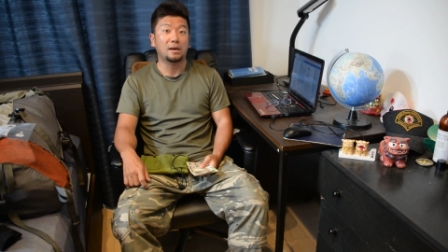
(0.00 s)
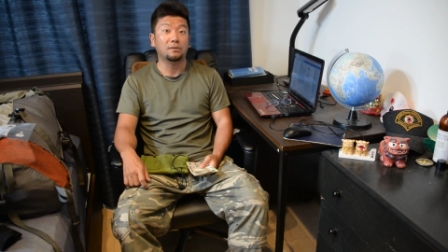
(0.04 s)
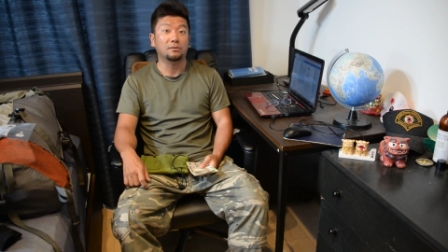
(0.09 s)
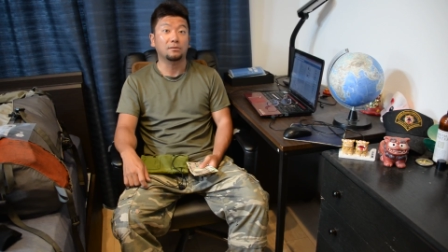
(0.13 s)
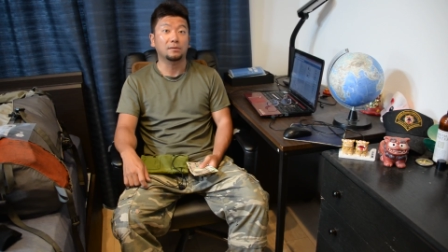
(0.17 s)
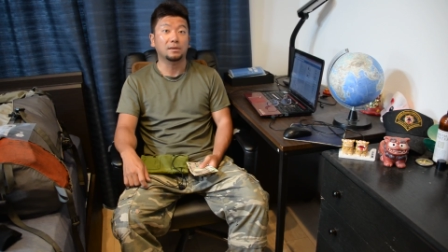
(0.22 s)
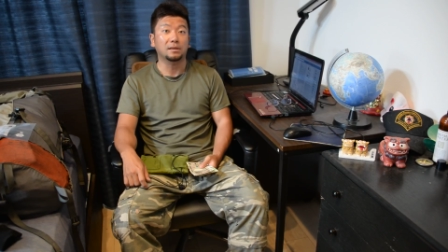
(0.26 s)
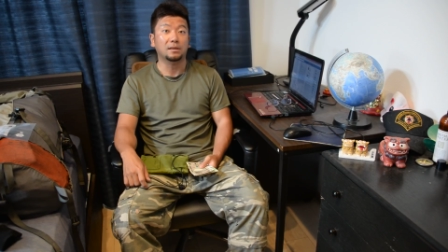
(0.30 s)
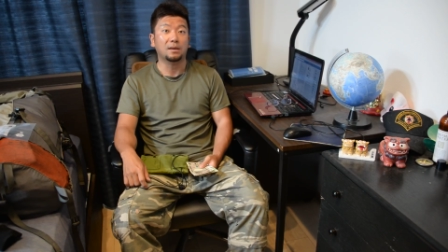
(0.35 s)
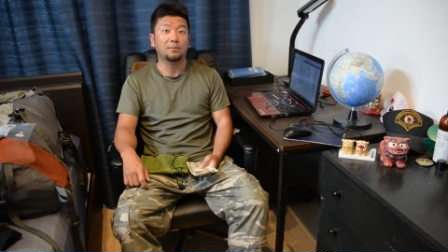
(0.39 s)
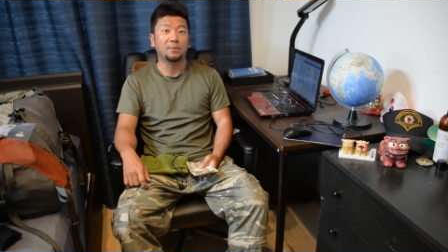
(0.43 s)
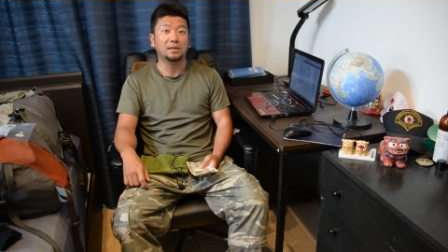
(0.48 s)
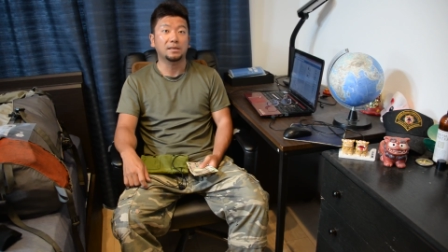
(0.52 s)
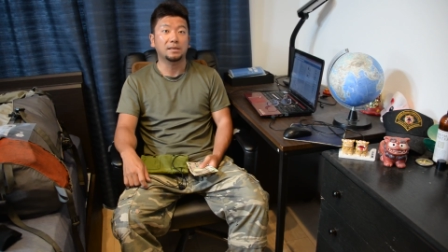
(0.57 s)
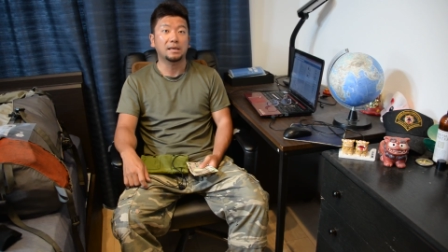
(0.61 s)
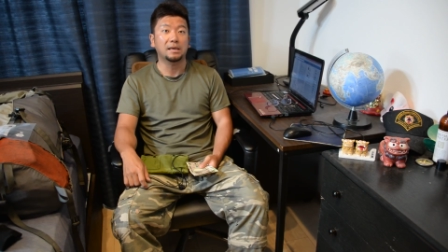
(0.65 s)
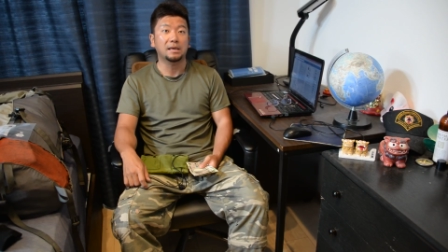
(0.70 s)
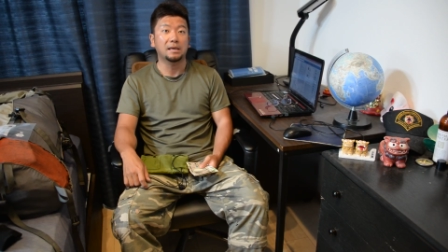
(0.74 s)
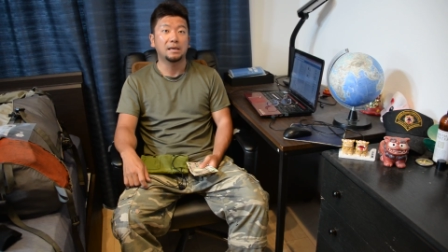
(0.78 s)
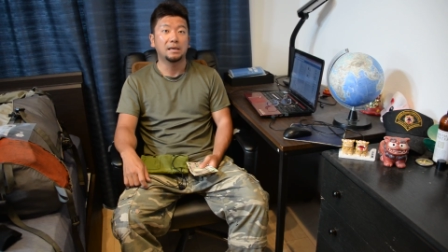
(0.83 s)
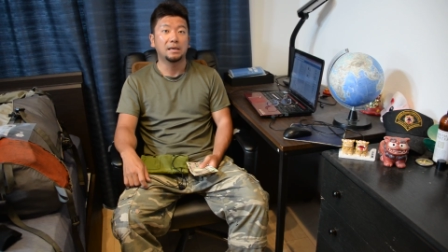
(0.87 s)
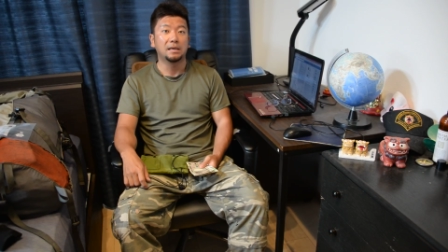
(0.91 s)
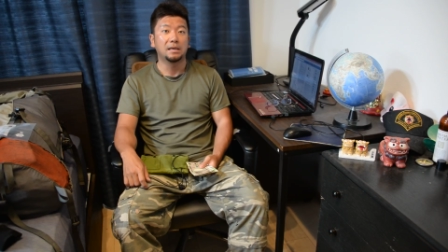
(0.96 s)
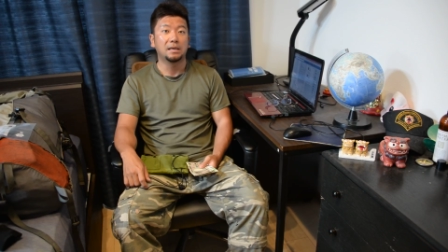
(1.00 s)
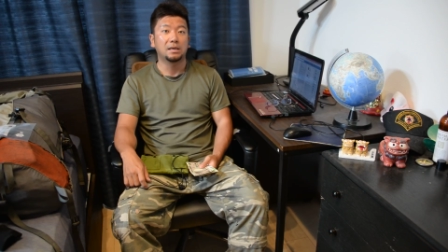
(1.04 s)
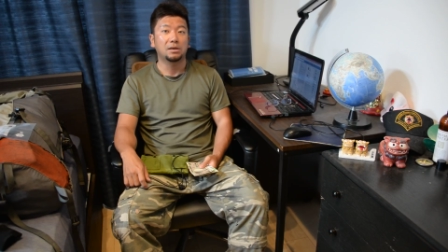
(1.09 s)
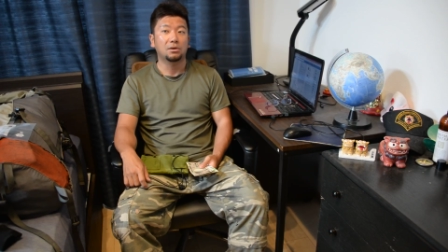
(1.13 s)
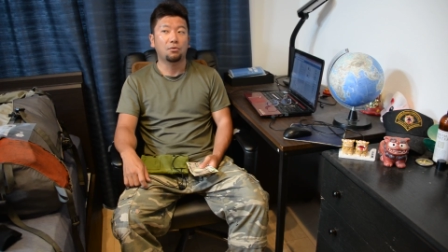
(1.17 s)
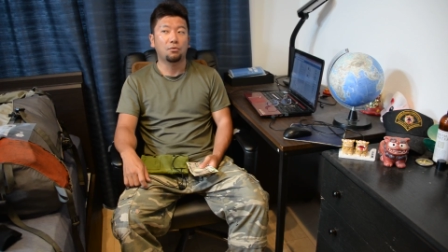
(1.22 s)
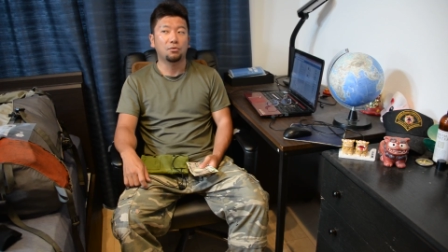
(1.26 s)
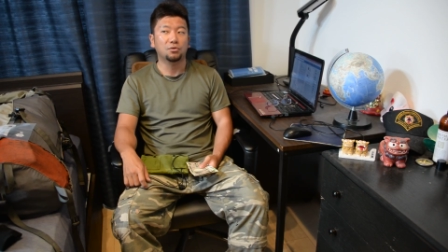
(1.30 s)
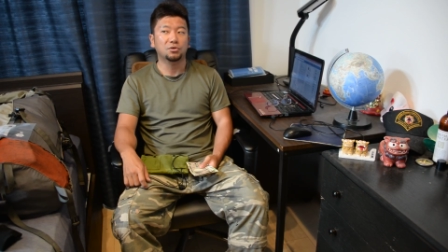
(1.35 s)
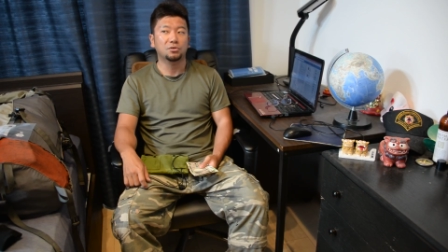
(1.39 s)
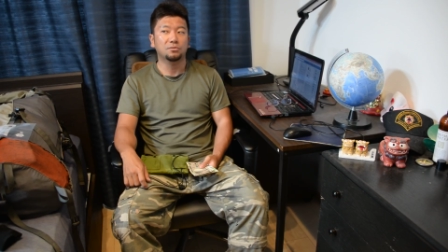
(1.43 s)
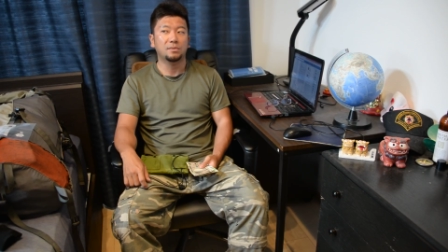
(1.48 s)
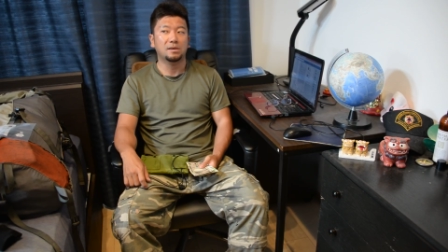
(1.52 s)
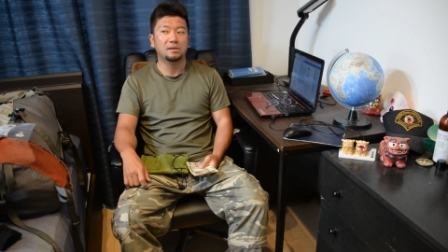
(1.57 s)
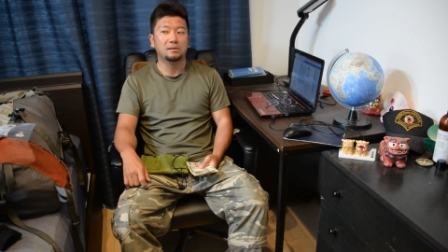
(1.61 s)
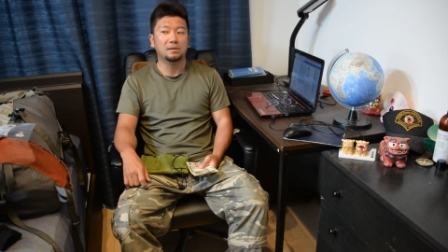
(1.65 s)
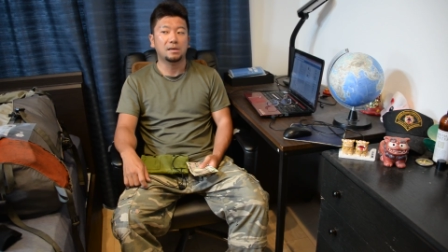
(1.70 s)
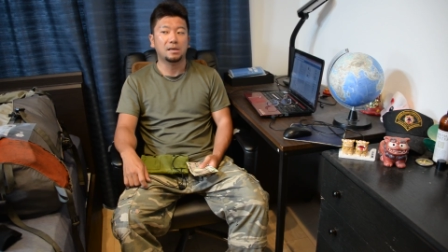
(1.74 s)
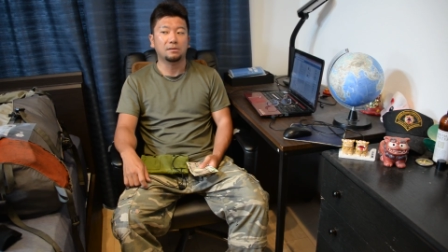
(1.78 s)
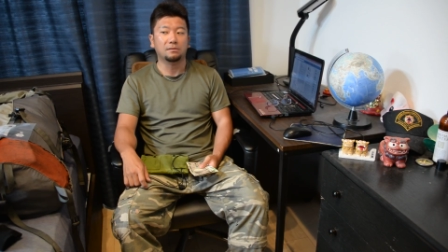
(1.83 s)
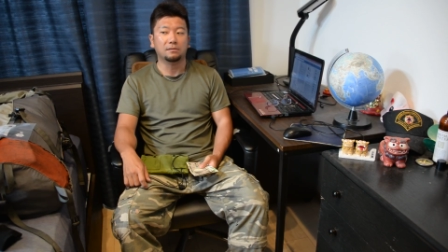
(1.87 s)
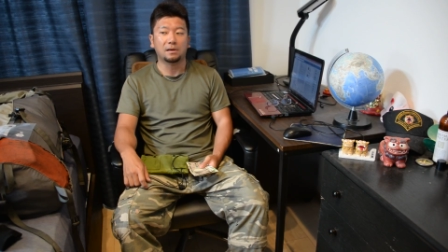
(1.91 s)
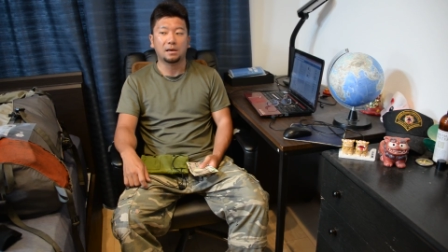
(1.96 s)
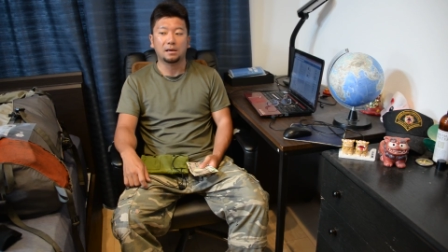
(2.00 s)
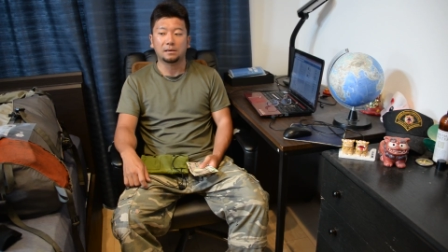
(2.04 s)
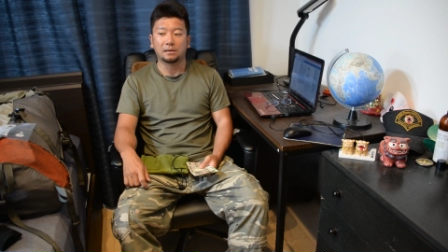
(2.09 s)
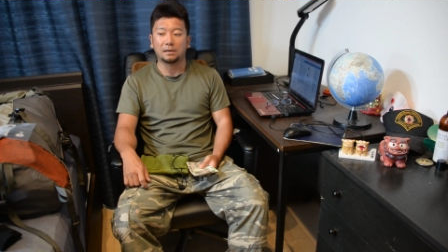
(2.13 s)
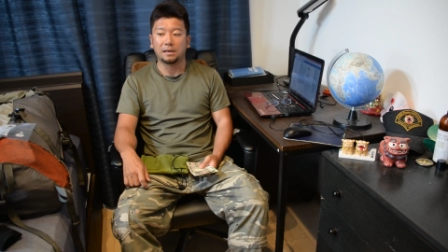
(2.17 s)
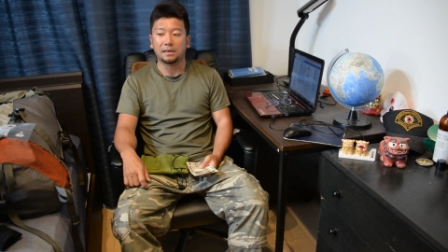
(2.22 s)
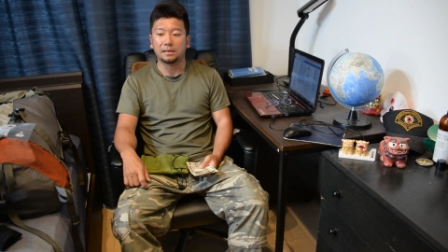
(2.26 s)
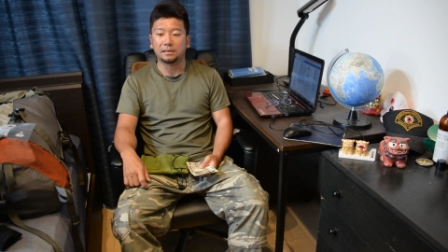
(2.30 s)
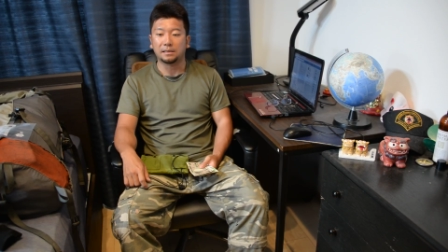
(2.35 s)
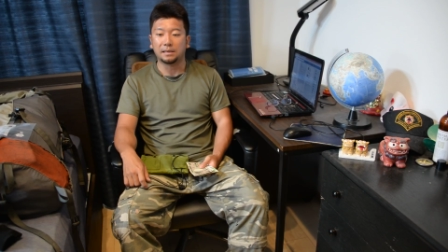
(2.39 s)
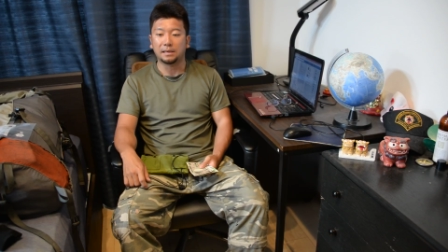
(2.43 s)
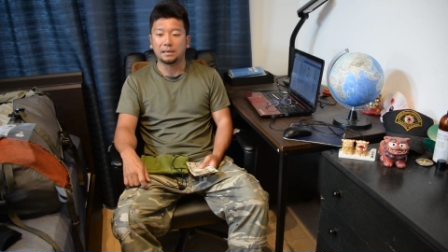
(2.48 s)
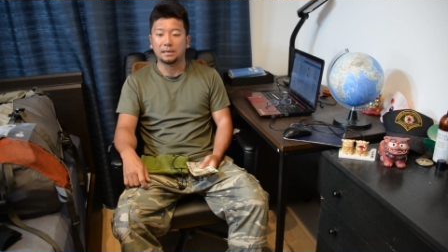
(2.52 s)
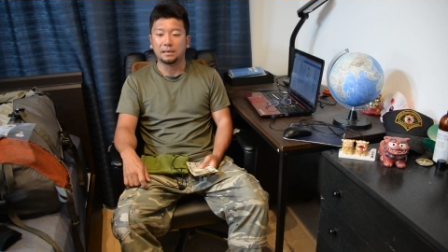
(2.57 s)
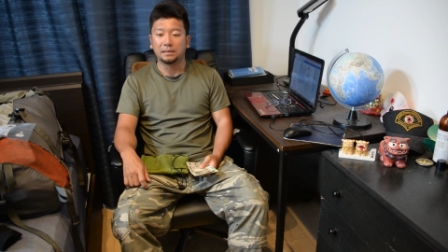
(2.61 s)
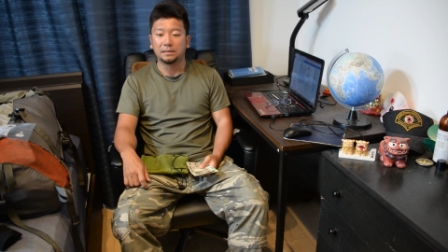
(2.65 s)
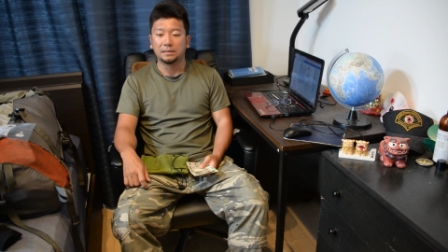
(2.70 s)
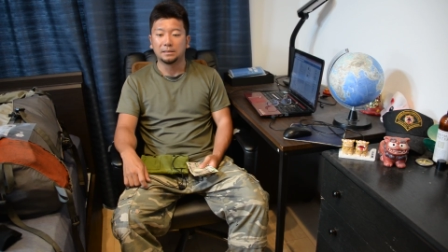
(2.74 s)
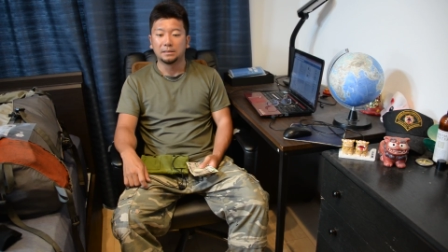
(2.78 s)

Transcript: あるのでたまにね50万ぐらいと考えて